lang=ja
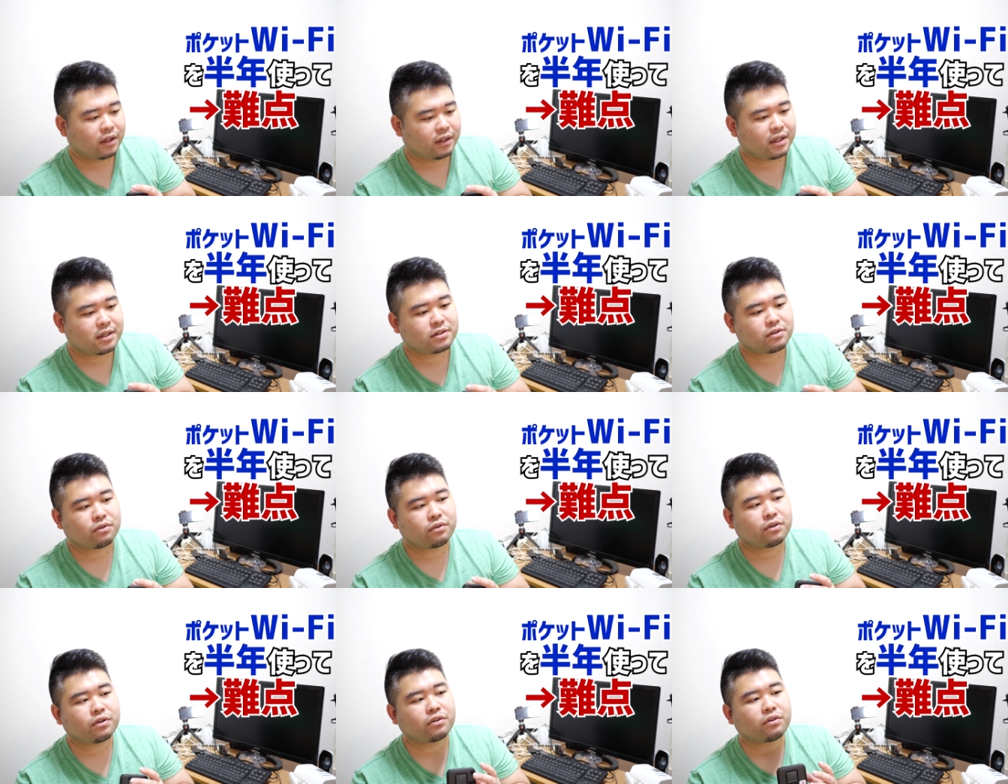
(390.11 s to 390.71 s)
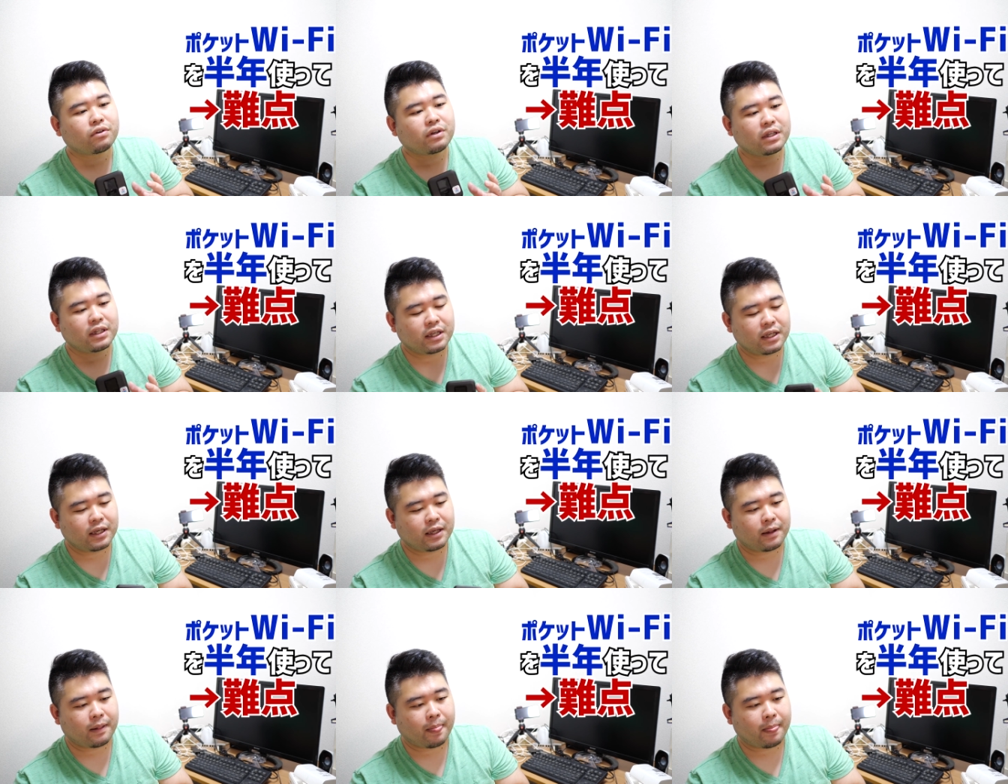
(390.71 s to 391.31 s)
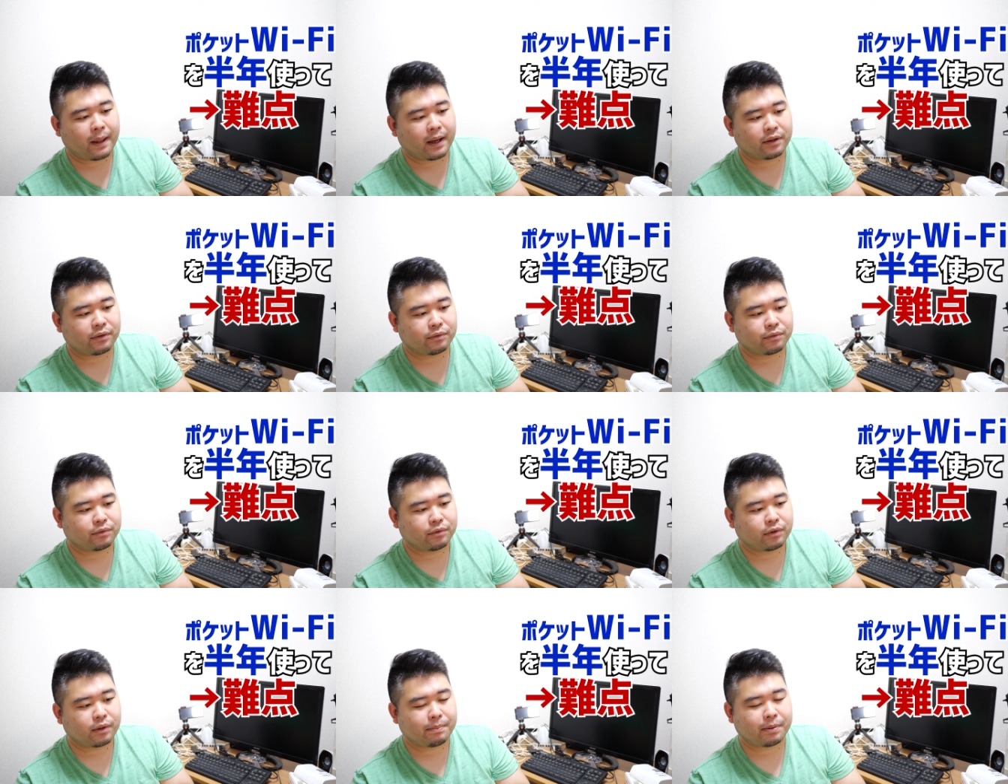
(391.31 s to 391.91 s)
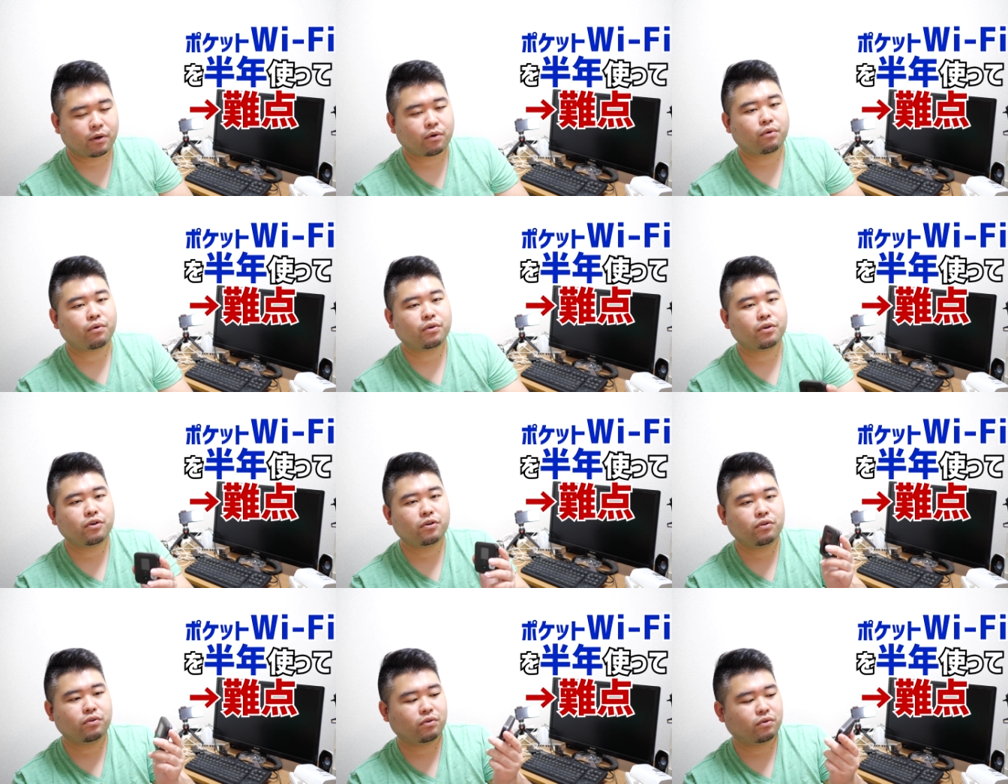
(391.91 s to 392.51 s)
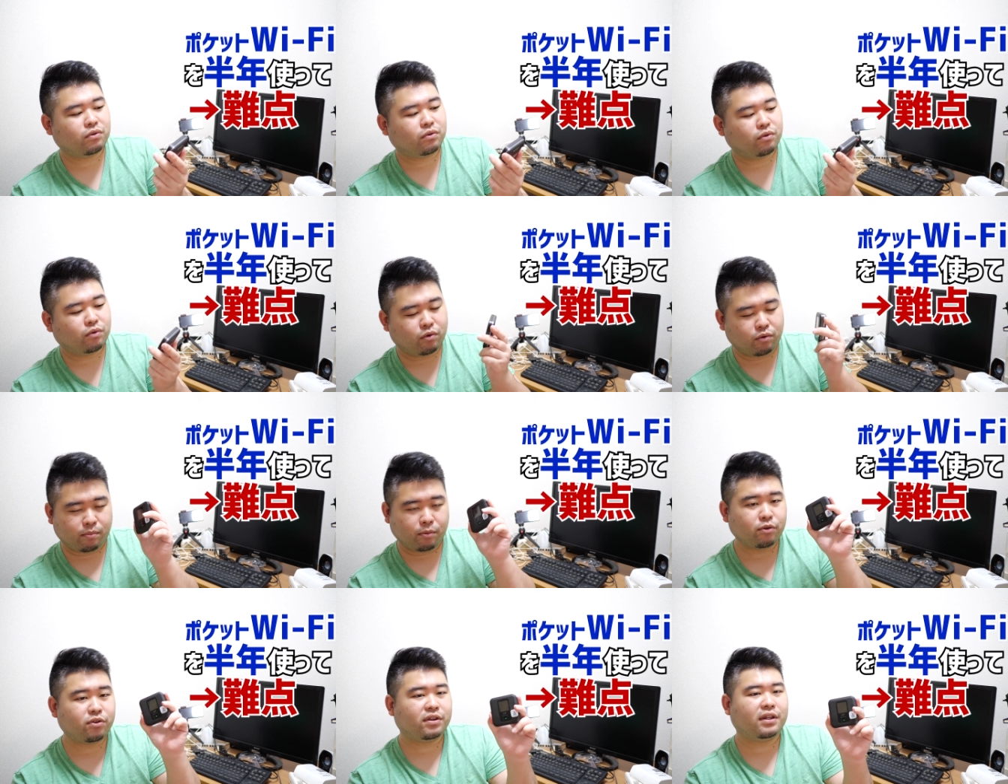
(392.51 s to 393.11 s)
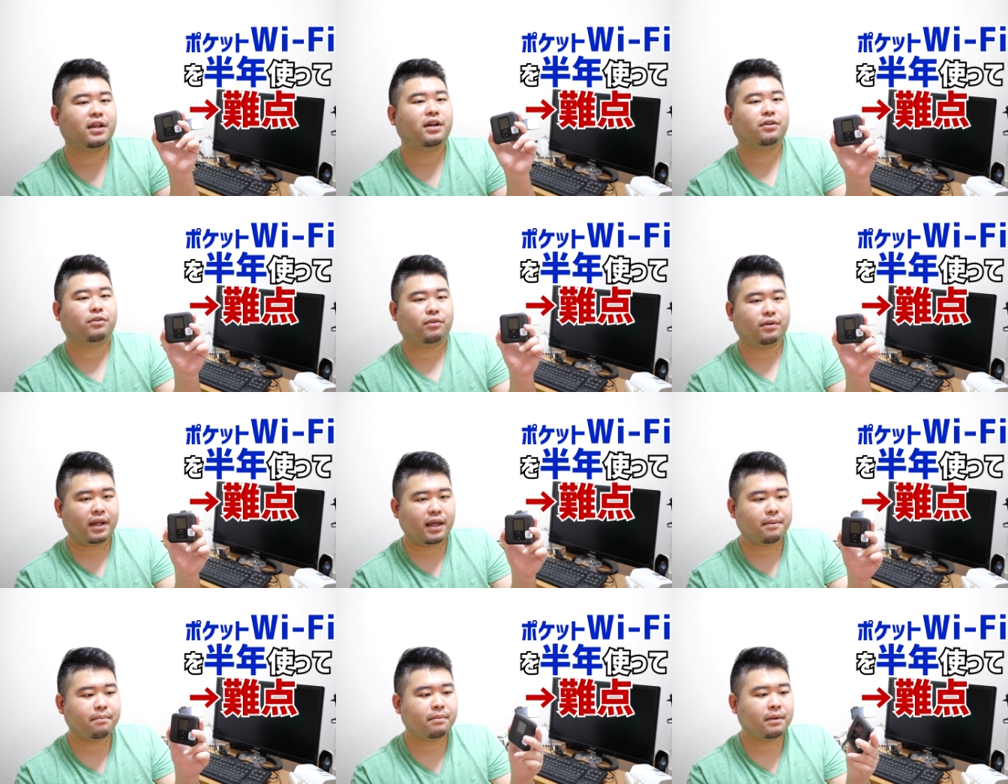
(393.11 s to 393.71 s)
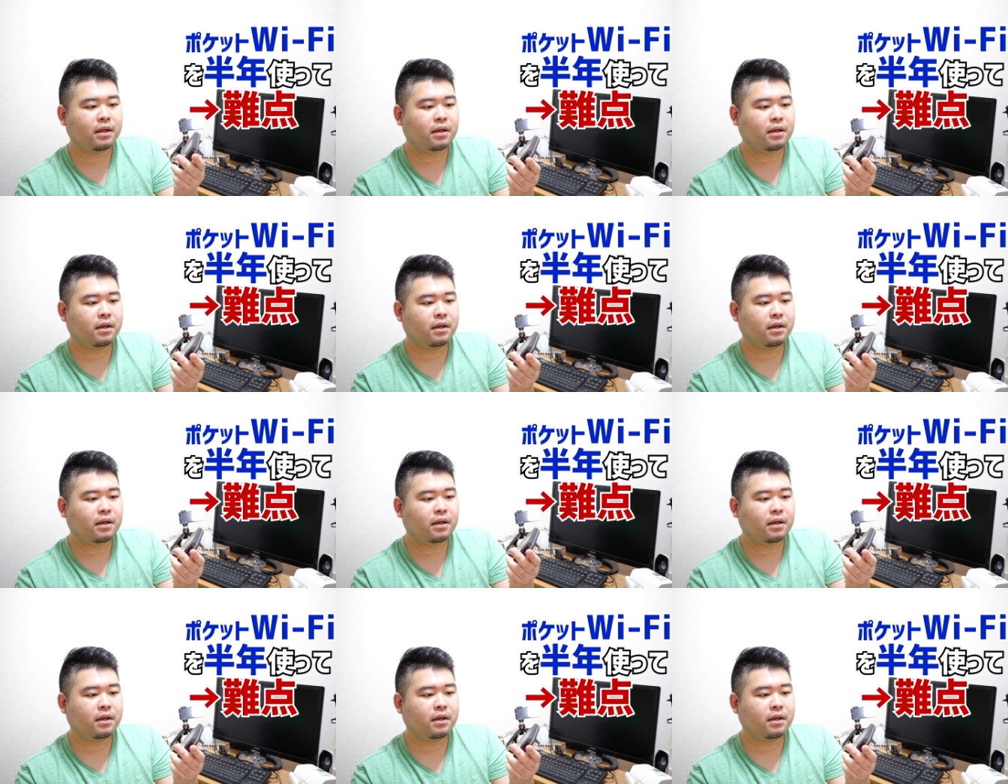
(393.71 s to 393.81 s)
で、そういう時に、あの、やっぱこういうのを持ってるとね、